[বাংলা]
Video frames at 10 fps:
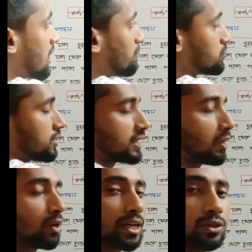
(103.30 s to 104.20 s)
না বোঝায়
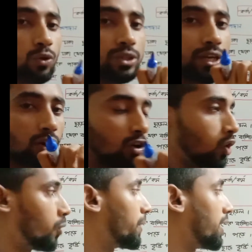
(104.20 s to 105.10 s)
তাহলে কিন্তু অধিকরণ
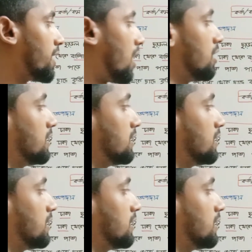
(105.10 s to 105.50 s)
হবে না